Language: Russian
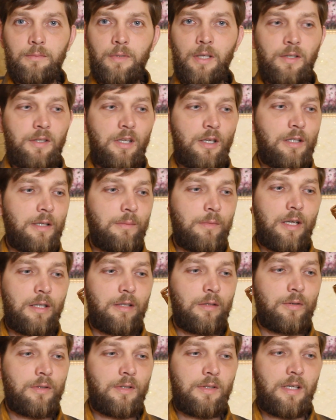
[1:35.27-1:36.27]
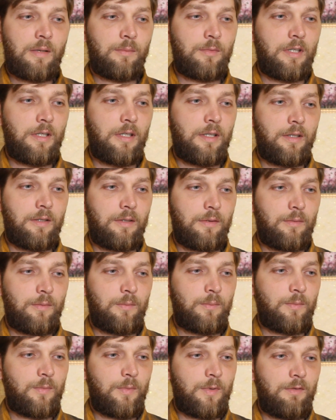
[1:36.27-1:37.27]
Я не знаю, для меня это вот на самом деле
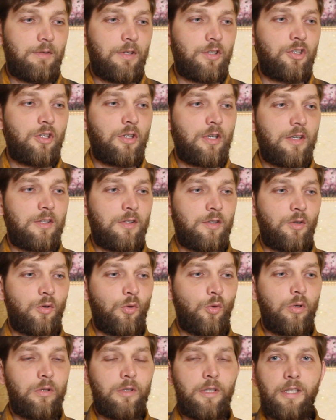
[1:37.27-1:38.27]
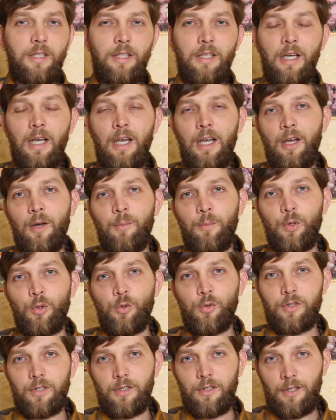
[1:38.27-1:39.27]
цвет жидкости колы и
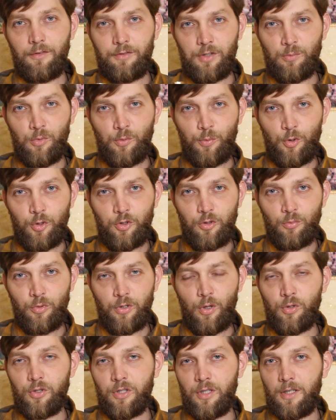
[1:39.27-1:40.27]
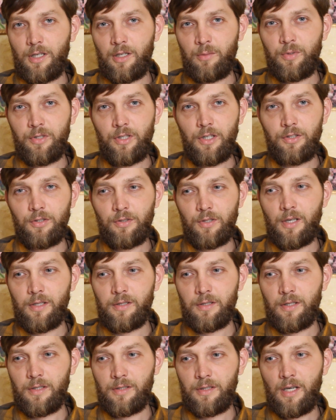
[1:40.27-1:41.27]
плюс э, ко всему прочему я уже как бы не один
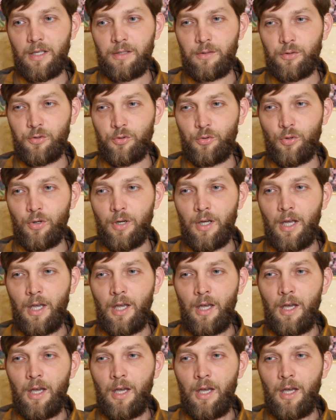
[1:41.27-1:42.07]
раз рассказывал, что